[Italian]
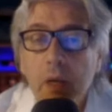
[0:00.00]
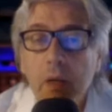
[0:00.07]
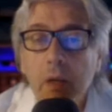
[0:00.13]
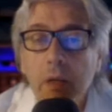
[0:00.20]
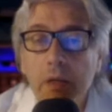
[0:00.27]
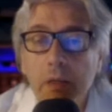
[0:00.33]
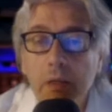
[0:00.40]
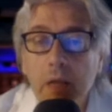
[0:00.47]

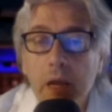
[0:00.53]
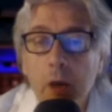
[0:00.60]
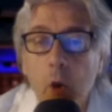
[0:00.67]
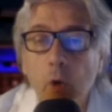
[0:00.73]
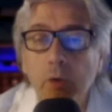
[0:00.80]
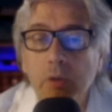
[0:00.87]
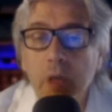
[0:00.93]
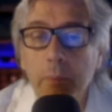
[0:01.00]
in
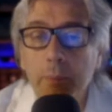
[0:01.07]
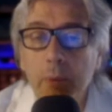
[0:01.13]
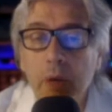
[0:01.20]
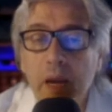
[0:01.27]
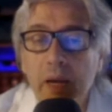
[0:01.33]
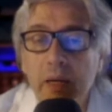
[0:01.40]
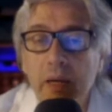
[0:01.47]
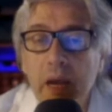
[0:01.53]

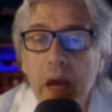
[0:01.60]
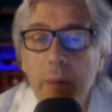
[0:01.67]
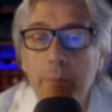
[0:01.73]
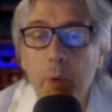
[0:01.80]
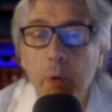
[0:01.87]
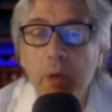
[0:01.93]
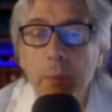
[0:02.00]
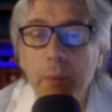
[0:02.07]
contemporanea a
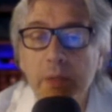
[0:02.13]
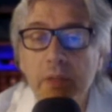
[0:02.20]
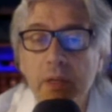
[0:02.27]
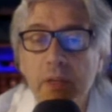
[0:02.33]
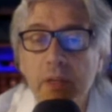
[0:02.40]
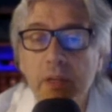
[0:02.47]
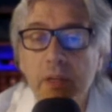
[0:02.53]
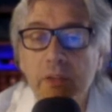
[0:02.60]
pochi metri
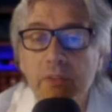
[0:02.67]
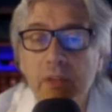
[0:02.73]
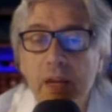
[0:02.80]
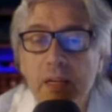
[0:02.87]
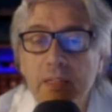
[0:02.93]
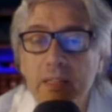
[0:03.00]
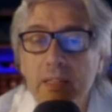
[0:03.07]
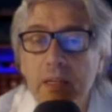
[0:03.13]
di
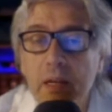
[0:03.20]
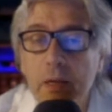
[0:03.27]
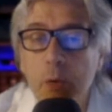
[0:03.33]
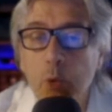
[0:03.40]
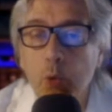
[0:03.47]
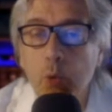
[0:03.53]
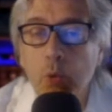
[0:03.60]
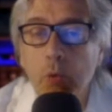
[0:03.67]
distanza
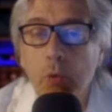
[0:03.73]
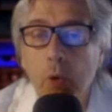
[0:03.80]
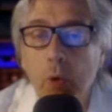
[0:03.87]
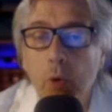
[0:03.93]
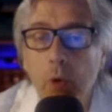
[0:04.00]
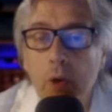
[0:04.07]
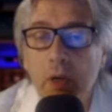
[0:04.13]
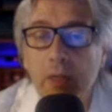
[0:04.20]
l'uno uh,